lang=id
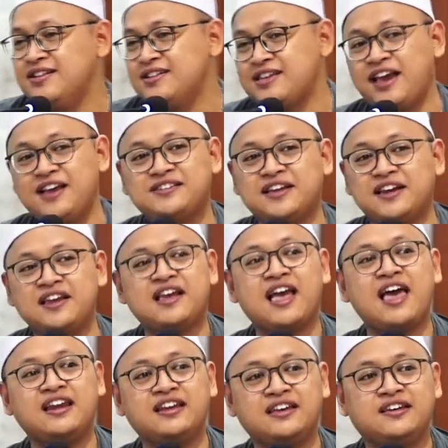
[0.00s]
saya
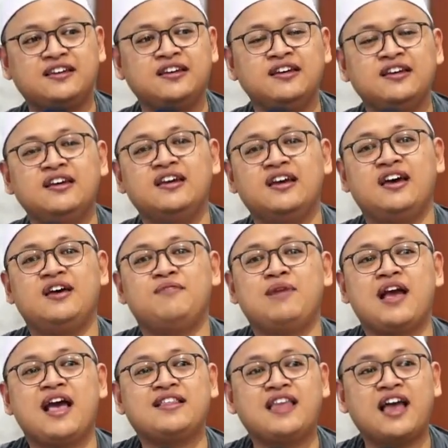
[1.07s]
seringkali e,
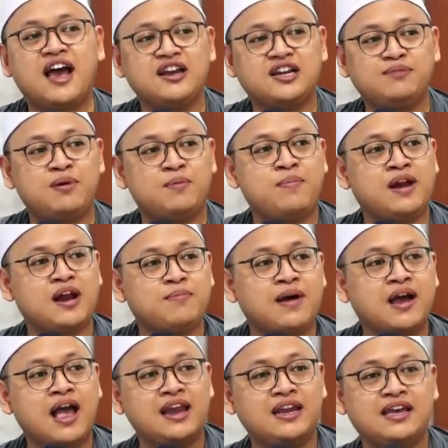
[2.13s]
mengatakan di
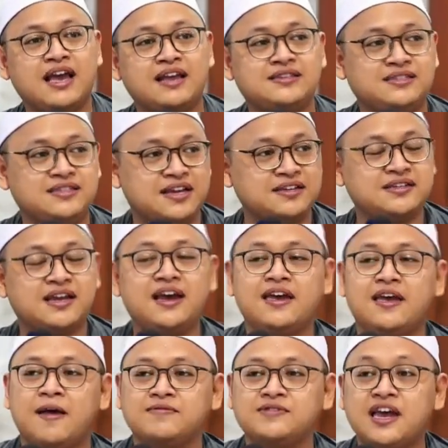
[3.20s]
beberapa kali kajian
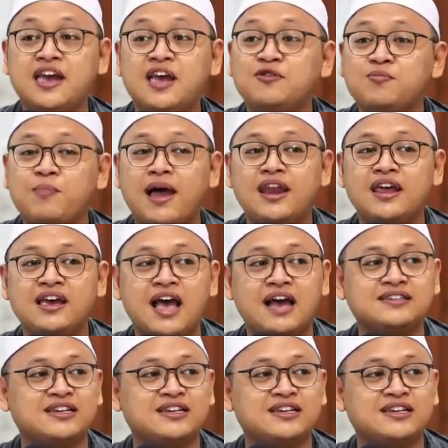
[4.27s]
saya saya itu paling nggak